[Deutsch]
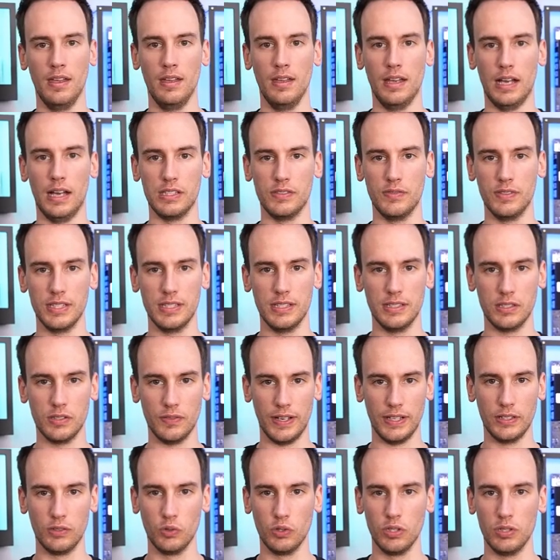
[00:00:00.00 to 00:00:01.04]
Also wir sind jetzt
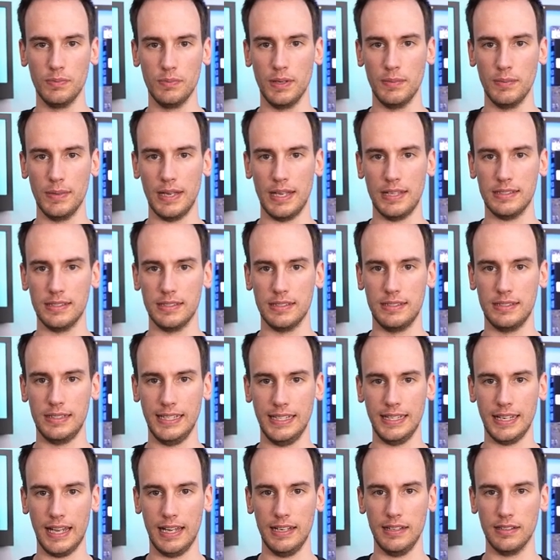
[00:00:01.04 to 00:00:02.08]
soweit durch mit dem
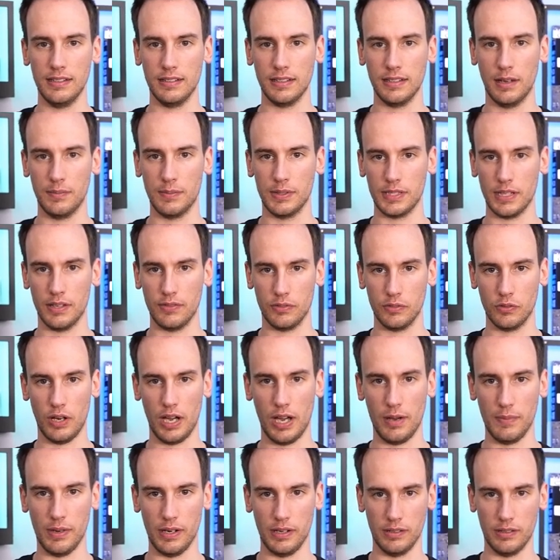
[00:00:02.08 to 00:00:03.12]
SSD-Reinigen, haben das einfach nur
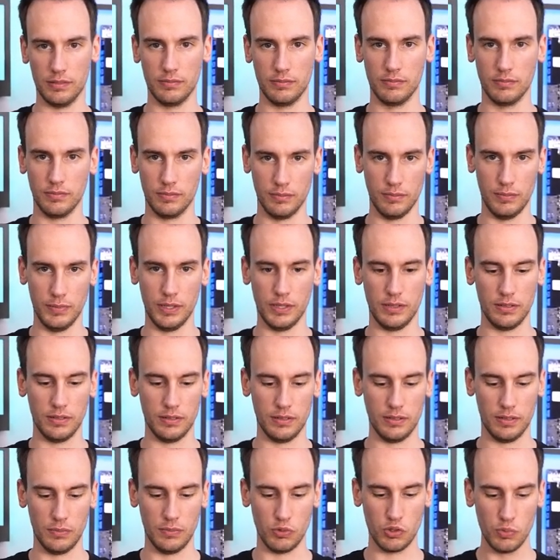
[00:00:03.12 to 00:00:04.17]
einmal
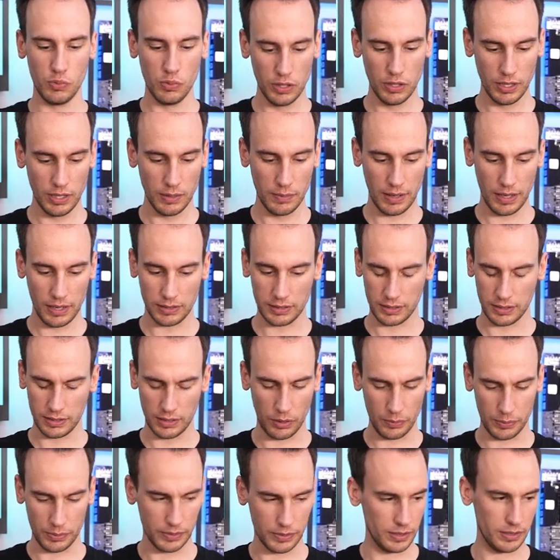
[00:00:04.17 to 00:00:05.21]
mit dem Spiel gemacht. Ich
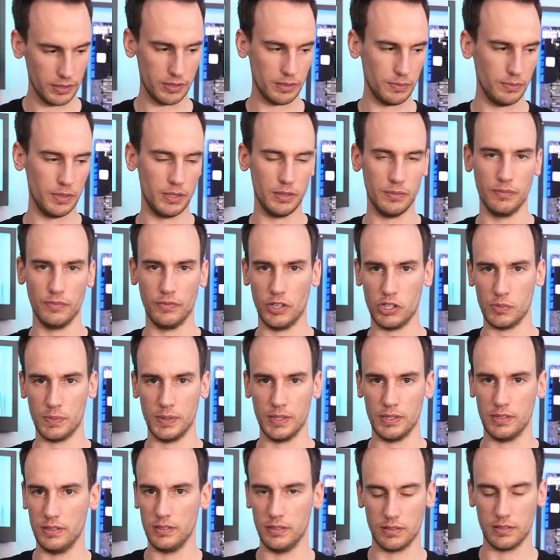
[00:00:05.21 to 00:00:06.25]
glaube, das mit dem
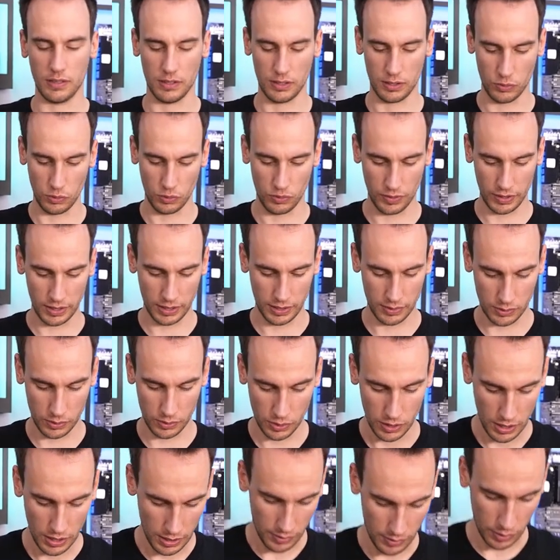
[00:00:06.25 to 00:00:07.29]
Waschbenzin ist gar nicht notwendig. Also
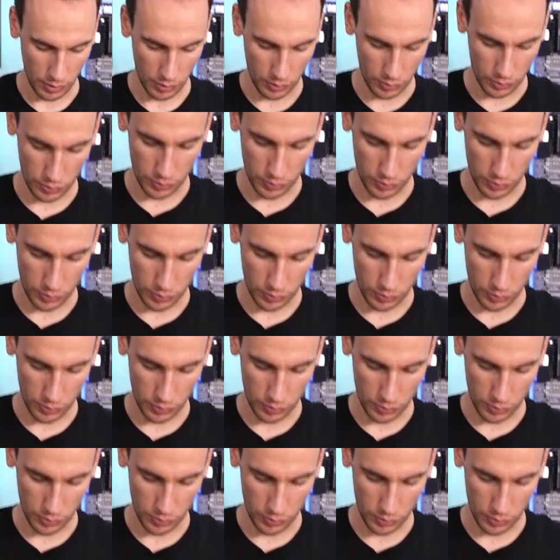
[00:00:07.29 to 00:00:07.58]
können wir